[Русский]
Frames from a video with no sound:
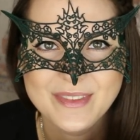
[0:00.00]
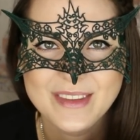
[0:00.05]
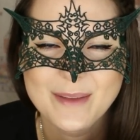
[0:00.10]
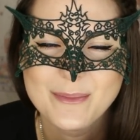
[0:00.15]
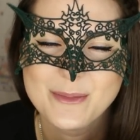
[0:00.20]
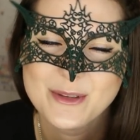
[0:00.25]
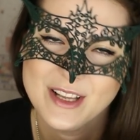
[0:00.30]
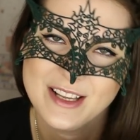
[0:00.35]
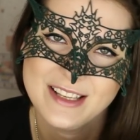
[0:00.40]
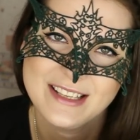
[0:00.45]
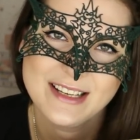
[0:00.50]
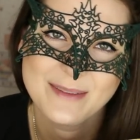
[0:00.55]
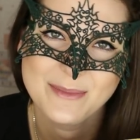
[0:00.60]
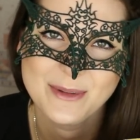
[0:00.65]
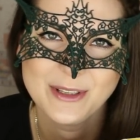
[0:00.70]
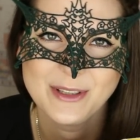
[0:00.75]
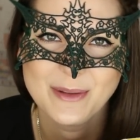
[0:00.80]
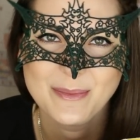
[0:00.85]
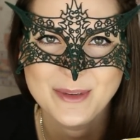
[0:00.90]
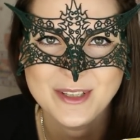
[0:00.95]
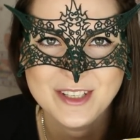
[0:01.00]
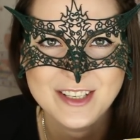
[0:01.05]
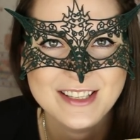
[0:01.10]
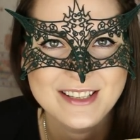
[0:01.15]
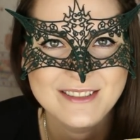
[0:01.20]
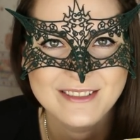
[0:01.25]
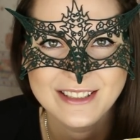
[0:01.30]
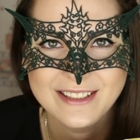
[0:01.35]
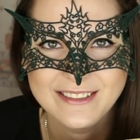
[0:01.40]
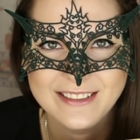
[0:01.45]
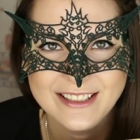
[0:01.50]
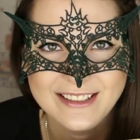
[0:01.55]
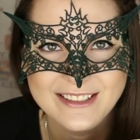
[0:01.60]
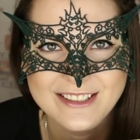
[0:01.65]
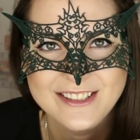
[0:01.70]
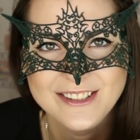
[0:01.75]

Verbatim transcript: обязательно мне напишите в ответ,